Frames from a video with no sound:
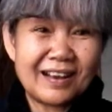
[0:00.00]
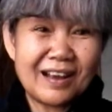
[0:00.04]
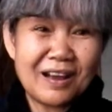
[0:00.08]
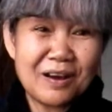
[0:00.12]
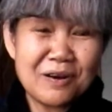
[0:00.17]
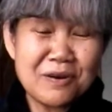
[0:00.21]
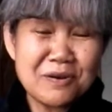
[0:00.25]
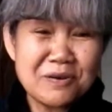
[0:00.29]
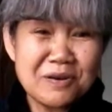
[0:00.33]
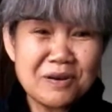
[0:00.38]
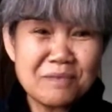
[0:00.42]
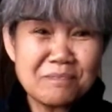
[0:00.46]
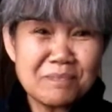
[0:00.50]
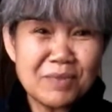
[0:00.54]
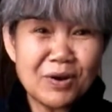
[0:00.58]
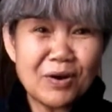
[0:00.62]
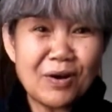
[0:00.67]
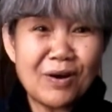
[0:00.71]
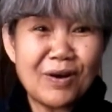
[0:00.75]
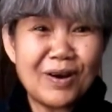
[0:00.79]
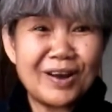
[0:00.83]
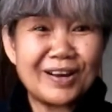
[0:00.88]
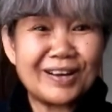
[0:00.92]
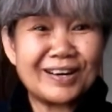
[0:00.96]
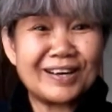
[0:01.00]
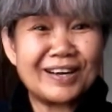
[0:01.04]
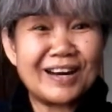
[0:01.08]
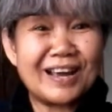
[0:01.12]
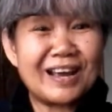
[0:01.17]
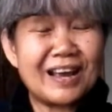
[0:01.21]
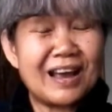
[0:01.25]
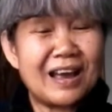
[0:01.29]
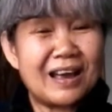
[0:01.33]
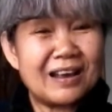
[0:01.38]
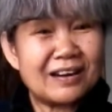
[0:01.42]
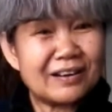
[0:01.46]
เขาก็บอก
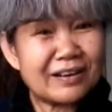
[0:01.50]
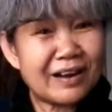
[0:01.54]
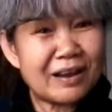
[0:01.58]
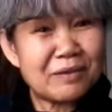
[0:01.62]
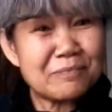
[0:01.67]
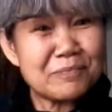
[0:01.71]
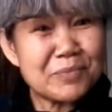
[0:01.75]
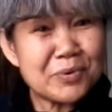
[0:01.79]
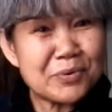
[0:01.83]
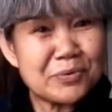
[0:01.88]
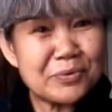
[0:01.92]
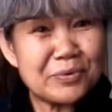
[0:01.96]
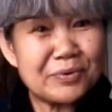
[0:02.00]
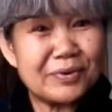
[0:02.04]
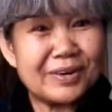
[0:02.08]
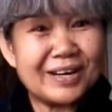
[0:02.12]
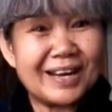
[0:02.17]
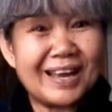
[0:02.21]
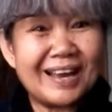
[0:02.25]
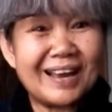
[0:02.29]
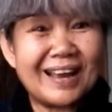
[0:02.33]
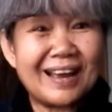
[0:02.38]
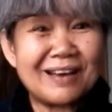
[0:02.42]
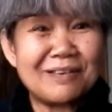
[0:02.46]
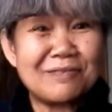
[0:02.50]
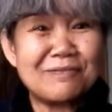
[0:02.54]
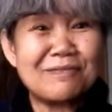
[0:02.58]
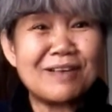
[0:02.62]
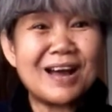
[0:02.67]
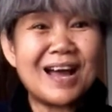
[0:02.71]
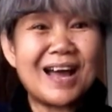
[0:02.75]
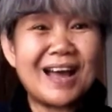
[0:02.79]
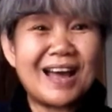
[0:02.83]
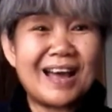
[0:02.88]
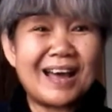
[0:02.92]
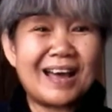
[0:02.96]
นะคะ ระบุนะคะ
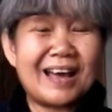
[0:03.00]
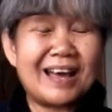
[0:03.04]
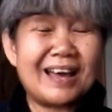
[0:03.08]
ว่า